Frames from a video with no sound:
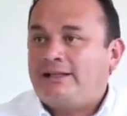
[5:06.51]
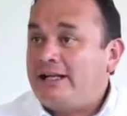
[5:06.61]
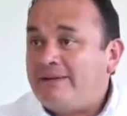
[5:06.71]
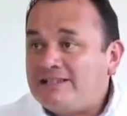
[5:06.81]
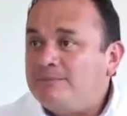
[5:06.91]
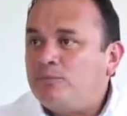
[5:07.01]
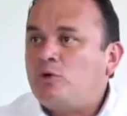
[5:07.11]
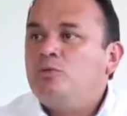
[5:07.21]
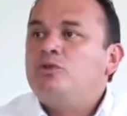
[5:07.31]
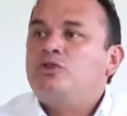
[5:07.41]
rebasan
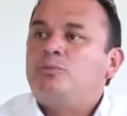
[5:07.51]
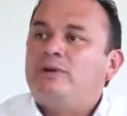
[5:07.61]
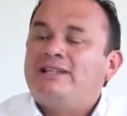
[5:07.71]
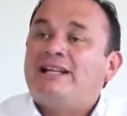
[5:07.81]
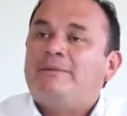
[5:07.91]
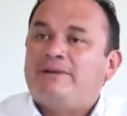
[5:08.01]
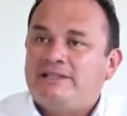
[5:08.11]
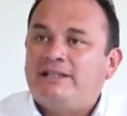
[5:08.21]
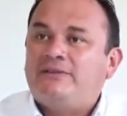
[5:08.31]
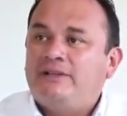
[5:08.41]
por mucho pues la
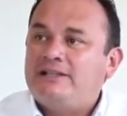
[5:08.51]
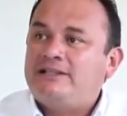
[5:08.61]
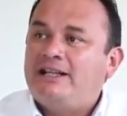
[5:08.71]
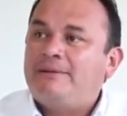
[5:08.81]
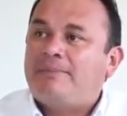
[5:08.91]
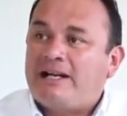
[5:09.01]
capacidad financiera